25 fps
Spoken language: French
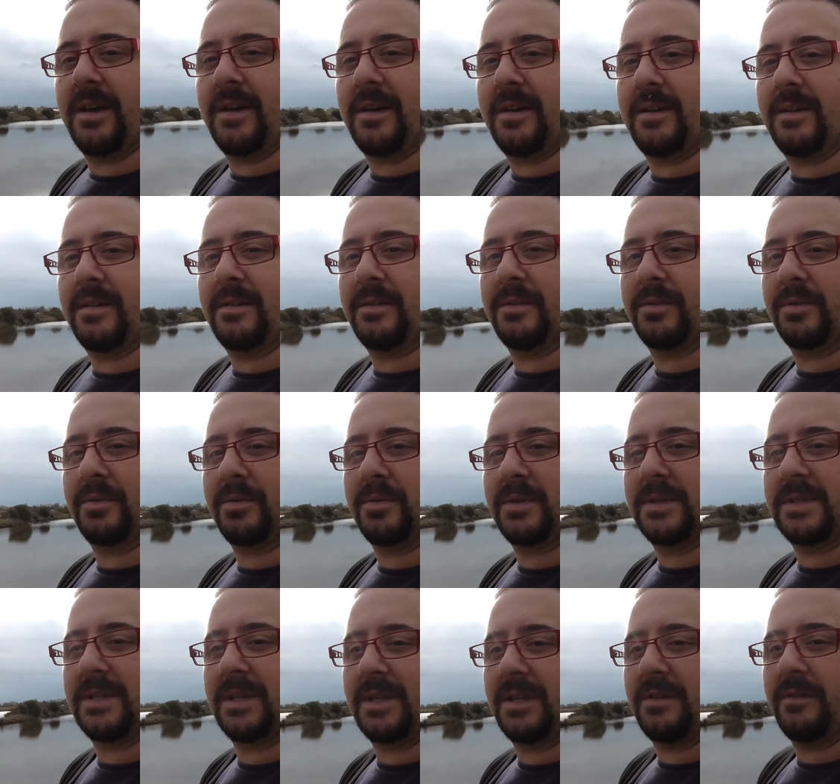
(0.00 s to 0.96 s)
Euh, le
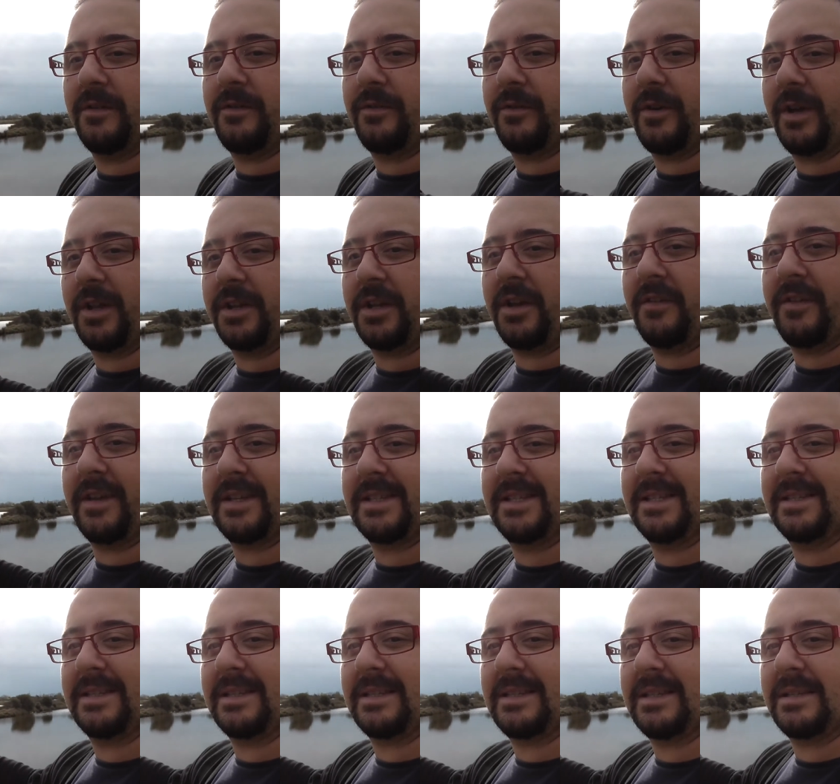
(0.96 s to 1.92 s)
truc c'est qu'il va falloir
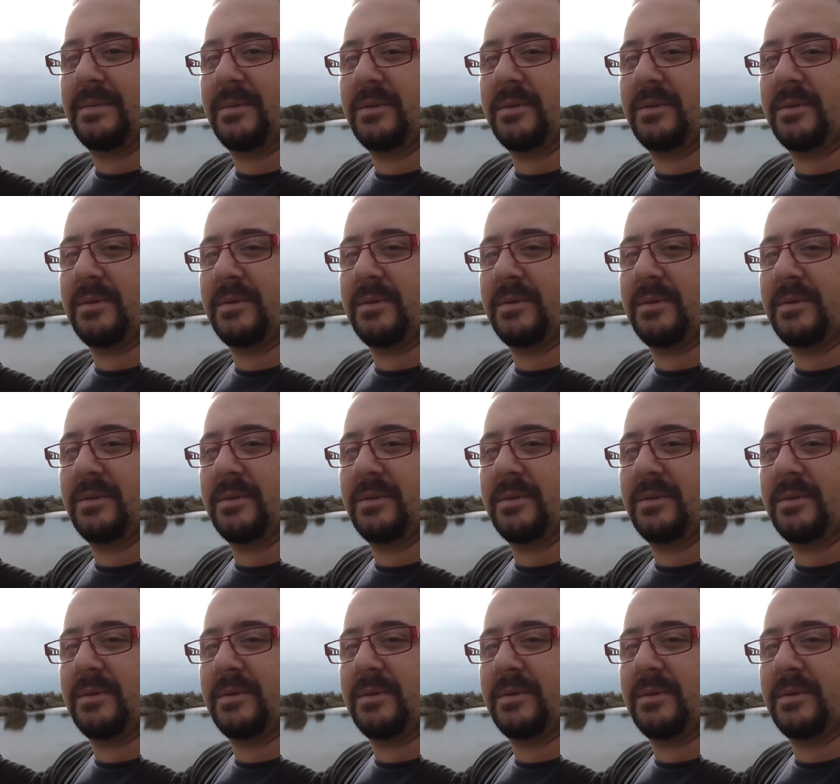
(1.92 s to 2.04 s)
traverser cette